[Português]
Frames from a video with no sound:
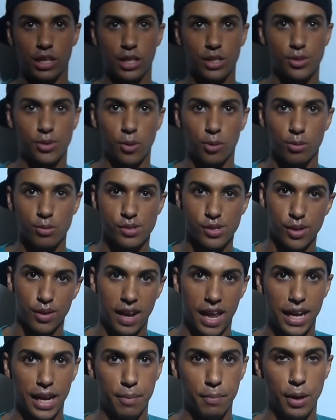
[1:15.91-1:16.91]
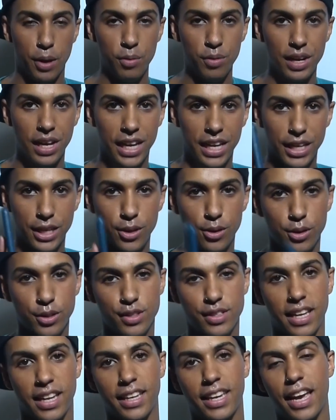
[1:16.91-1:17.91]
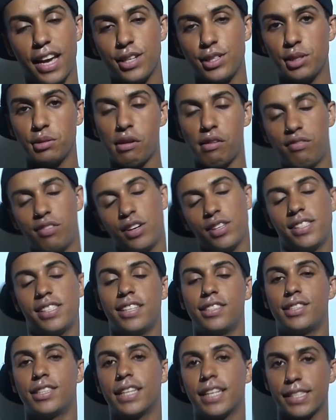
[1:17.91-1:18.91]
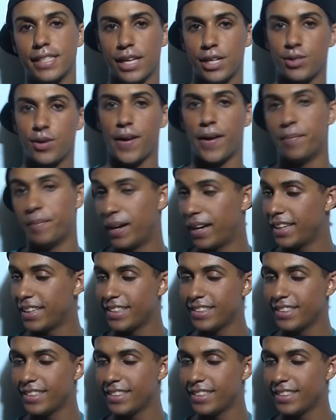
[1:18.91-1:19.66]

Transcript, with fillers: Já estou com o celular na mão e hoje tem reagindo a fotos antigas da Joelma.